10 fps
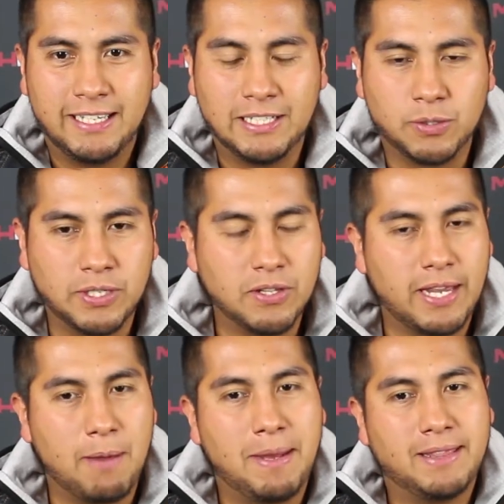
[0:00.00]
El sonido
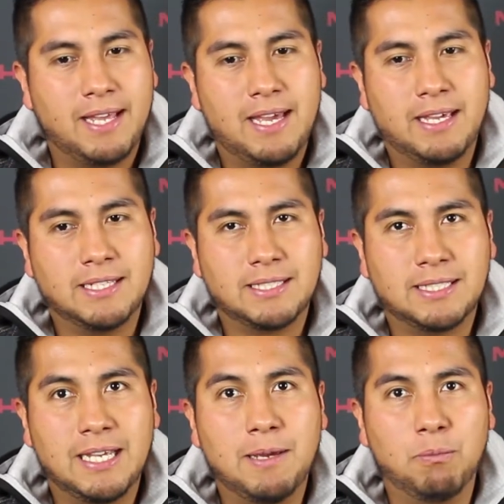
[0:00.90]
de la banda
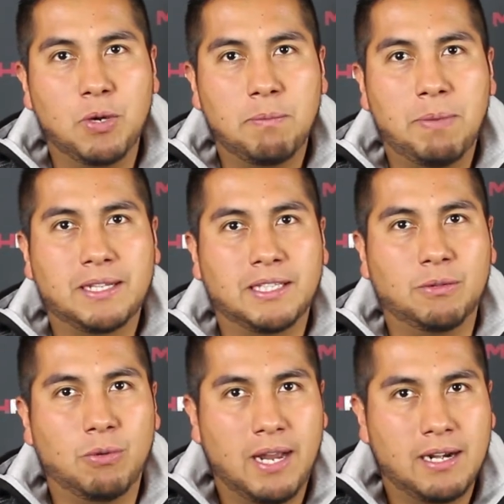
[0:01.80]
es muy
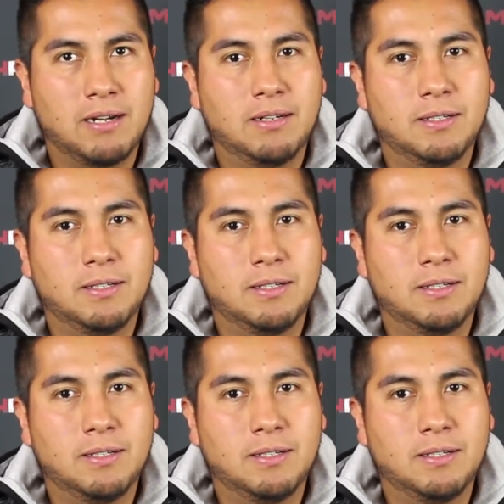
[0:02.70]
particular.